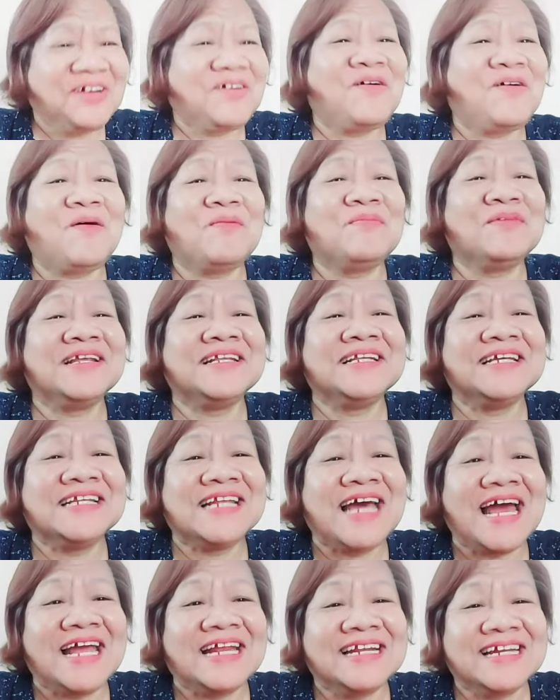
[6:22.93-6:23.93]
คอมเมนต์นี้
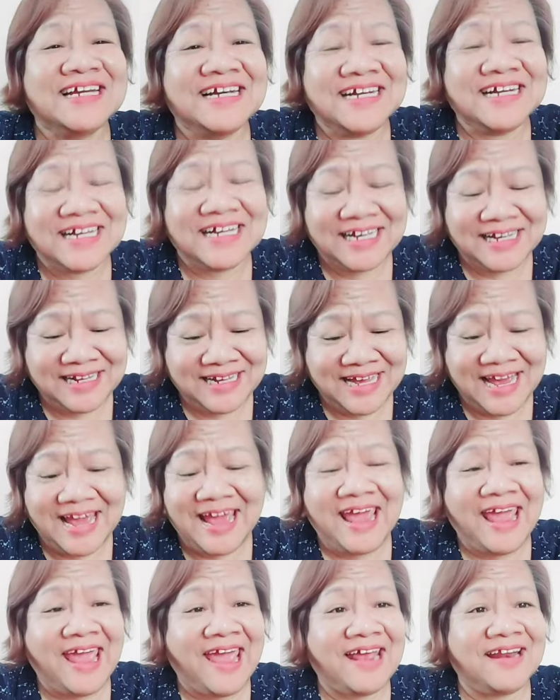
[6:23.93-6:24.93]
ได้หนึ่งเค
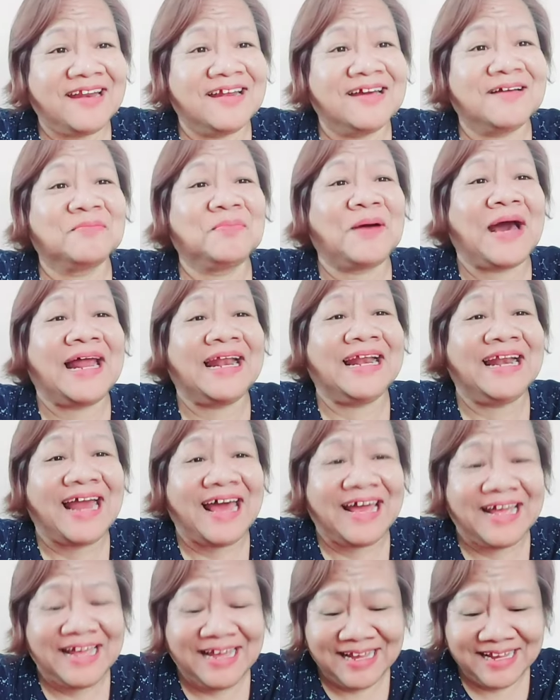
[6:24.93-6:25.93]
หนึ่งพันไล
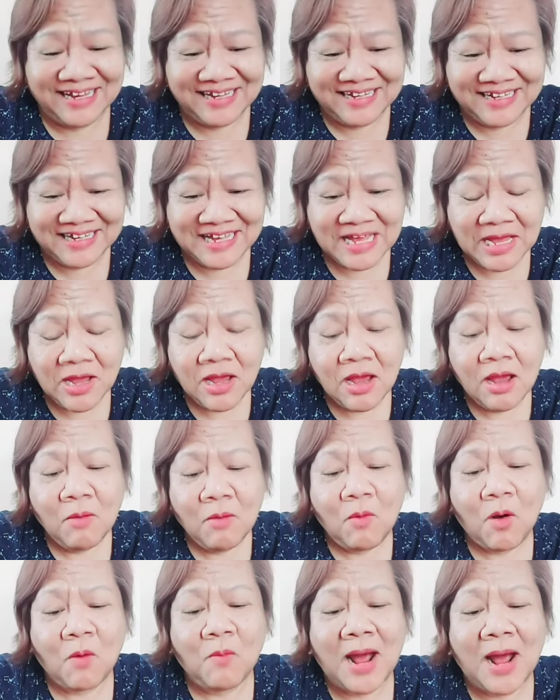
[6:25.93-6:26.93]
ค์
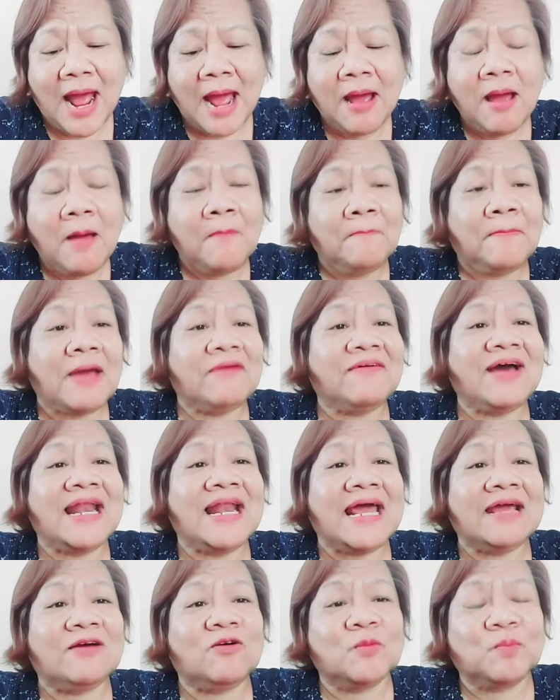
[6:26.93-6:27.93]
บอกว่า แปลว่าอะ
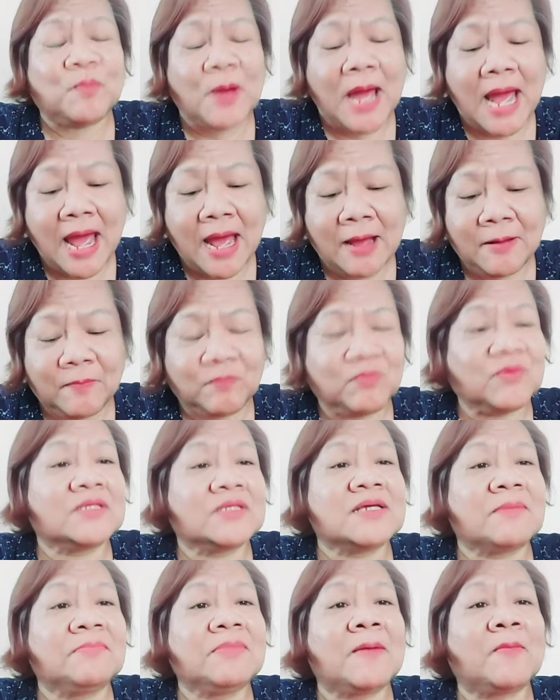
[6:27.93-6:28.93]
ไรคุณป้า
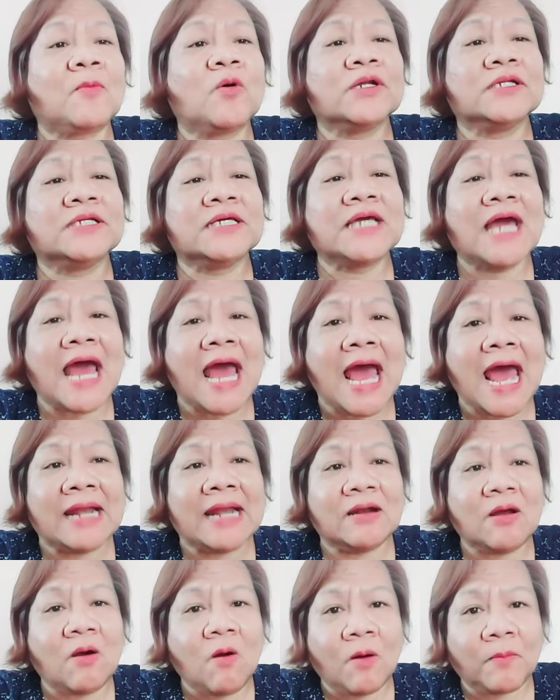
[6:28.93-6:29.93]
สำหรับคนที่อ่าน
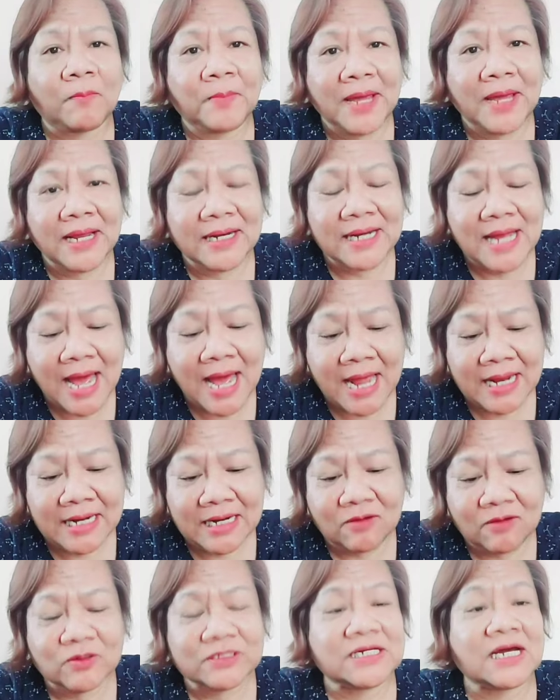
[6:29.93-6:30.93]
ออกแปลได้
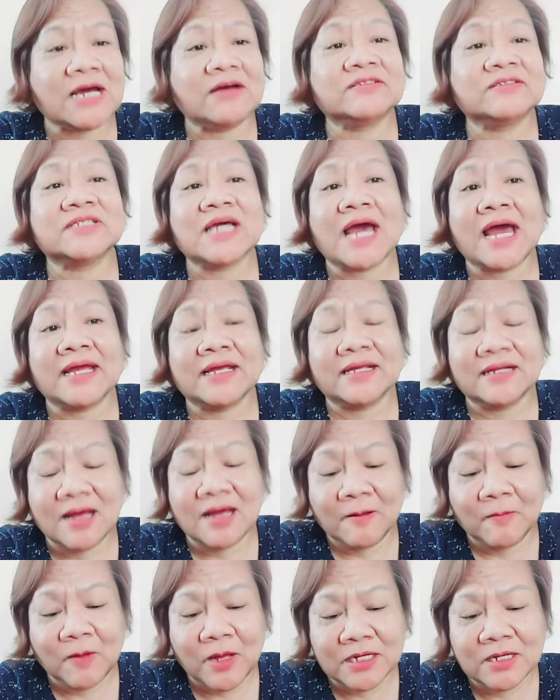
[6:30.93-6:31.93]
นะ ก็จะเข้าใจ
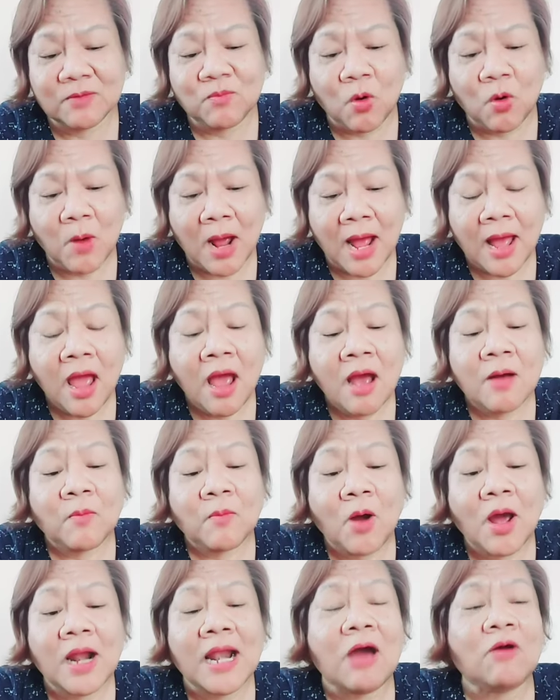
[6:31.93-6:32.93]
นะ อันนี้บอกว่า
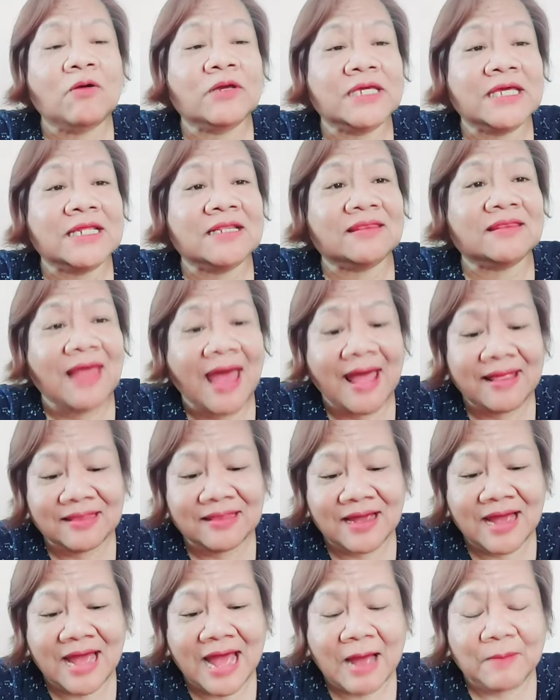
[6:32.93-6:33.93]
ก็เรากินตา
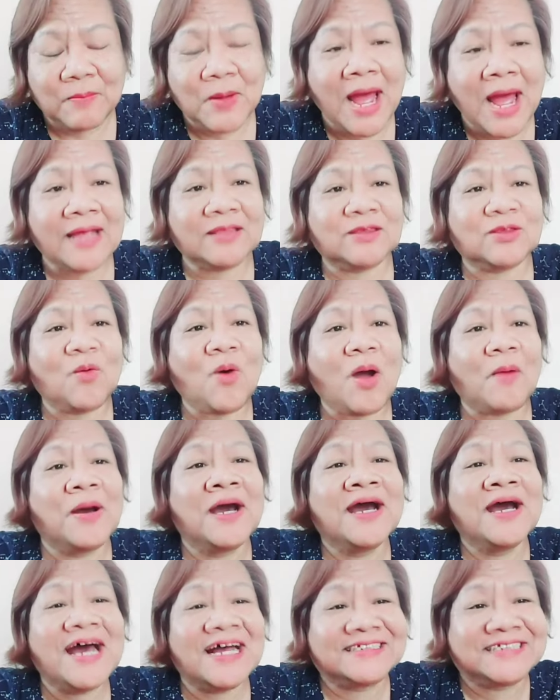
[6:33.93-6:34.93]
ตะขามห้าตัว
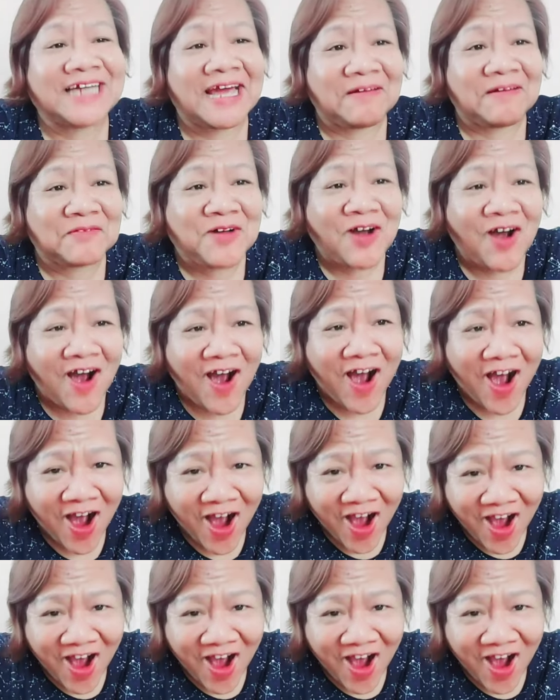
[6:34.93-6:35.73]
เพื่อเจ็บคอ